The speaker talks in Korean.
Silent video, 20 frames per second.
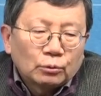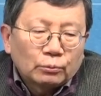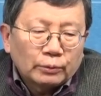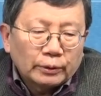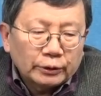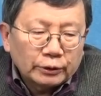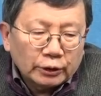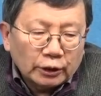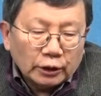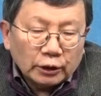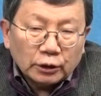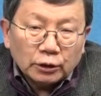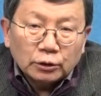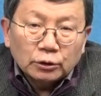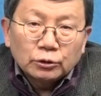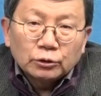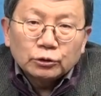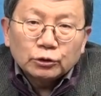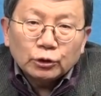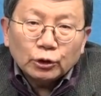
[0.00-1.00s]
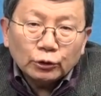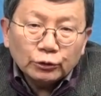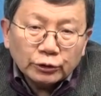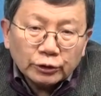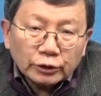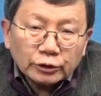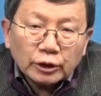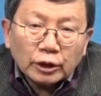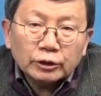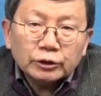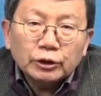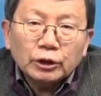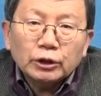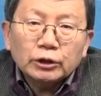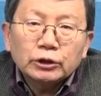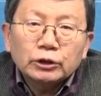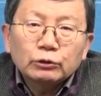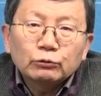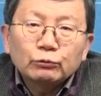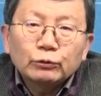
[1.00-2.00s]
왜냐? 현재 상태의
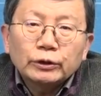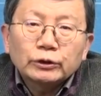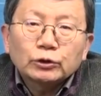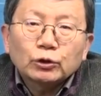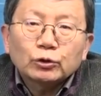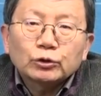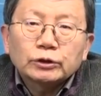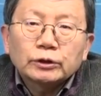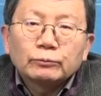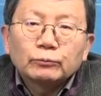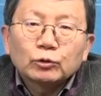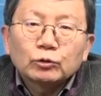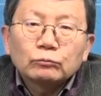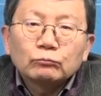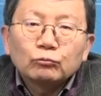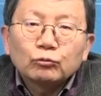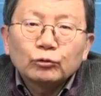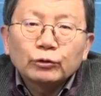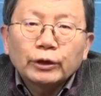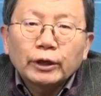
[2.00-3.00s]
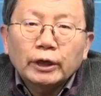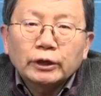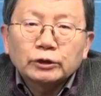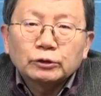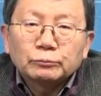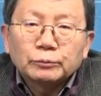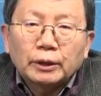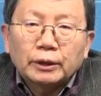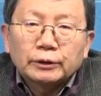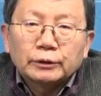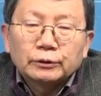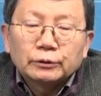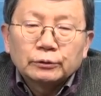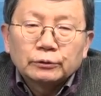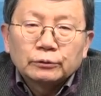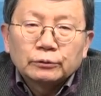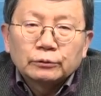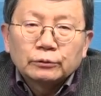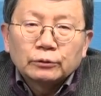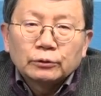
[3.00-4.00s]
기구의 적재물은 모해하지만
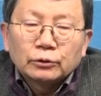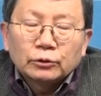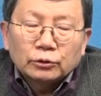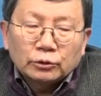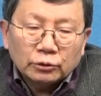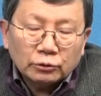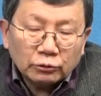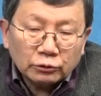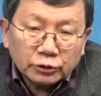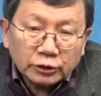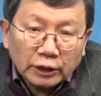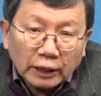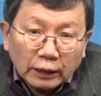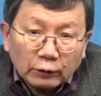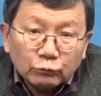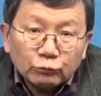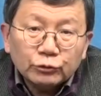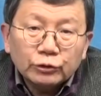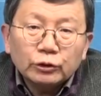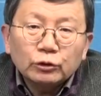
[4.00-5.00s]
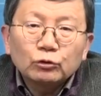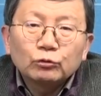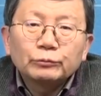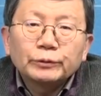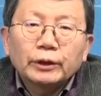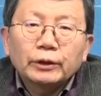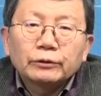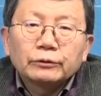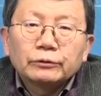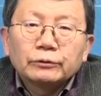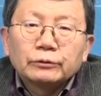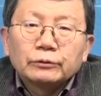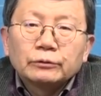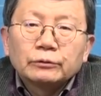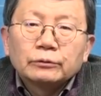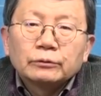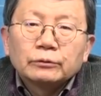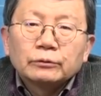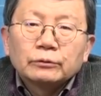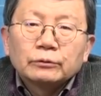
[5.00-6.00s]
이걸 자꾸 띄우면
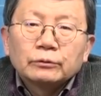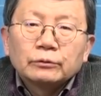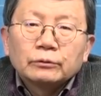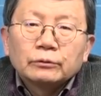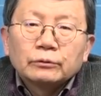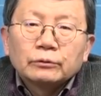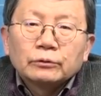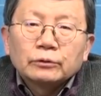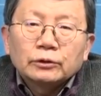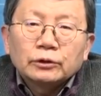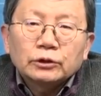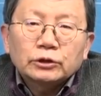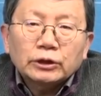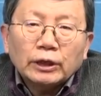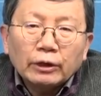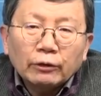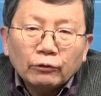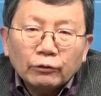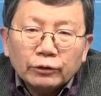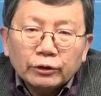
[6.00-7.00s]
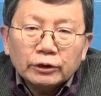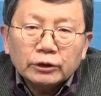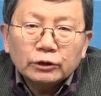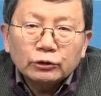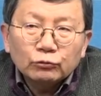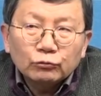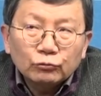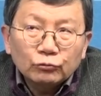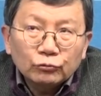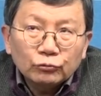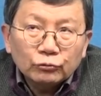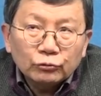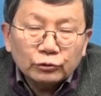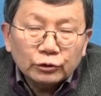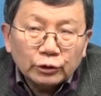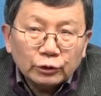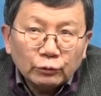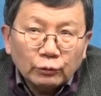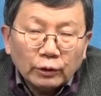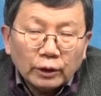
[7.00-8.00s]
이 장거리
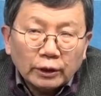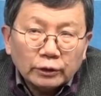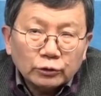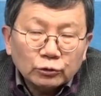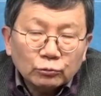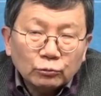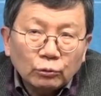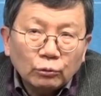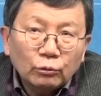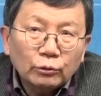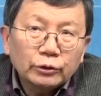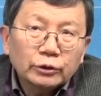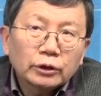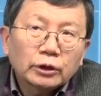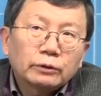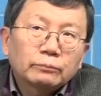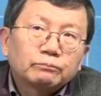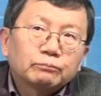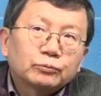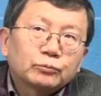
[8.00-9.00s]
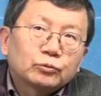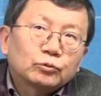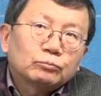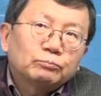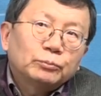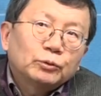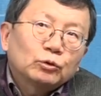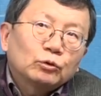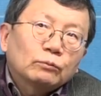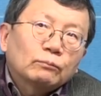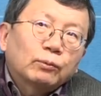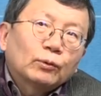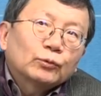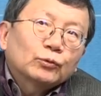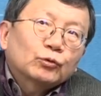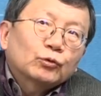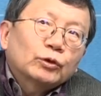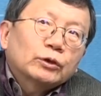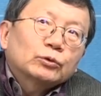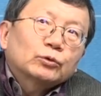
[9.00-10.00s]
기구를 띄워가지고 이게 미국
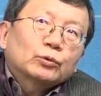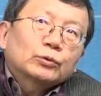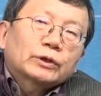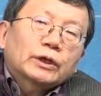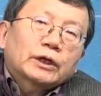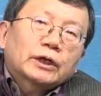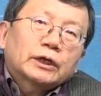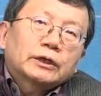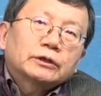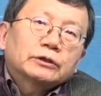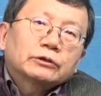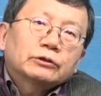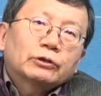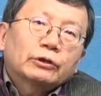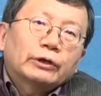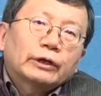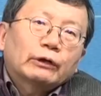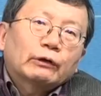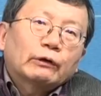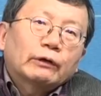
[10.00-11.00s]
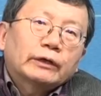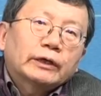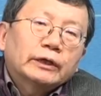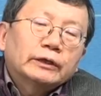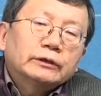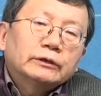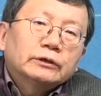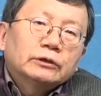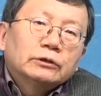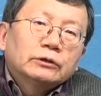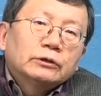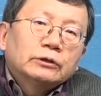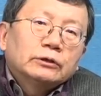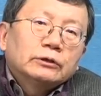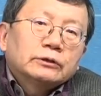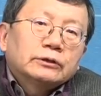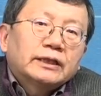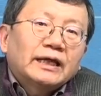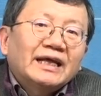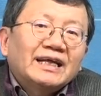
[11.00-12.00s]
본토에 도달하는 데에 관한
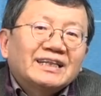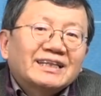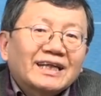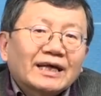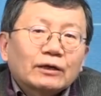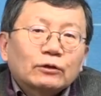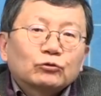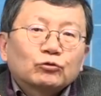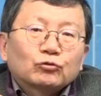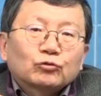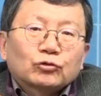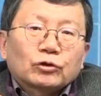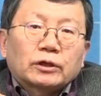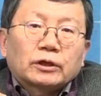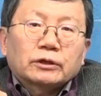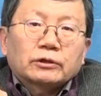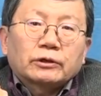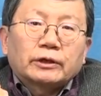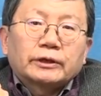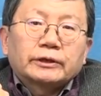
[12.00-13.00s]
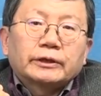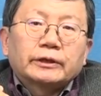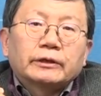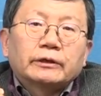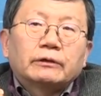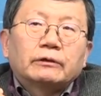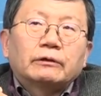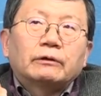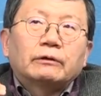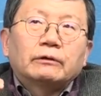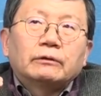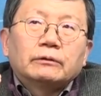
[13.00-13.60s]
데이터를 축적할 거 아니에요.